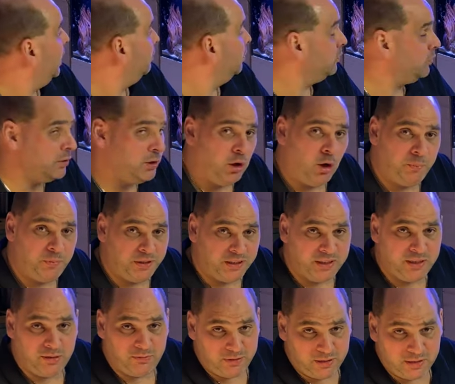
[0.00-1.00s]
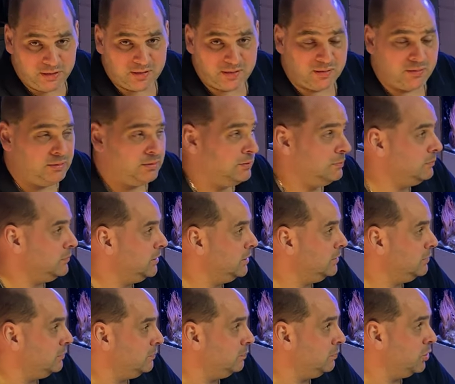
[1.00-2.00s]
Aber von der Optik her wäre es, äh,
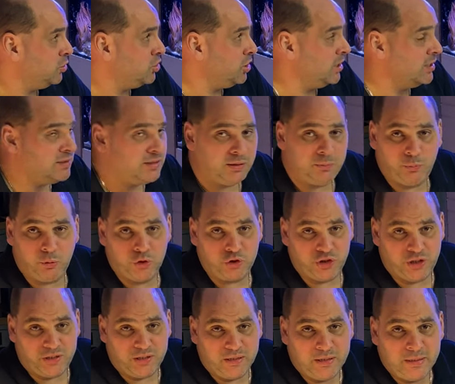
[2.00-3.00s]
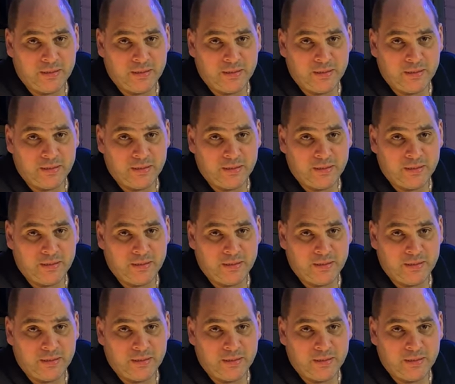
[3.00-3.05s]
ja, pauschal gesagt, Bullshit.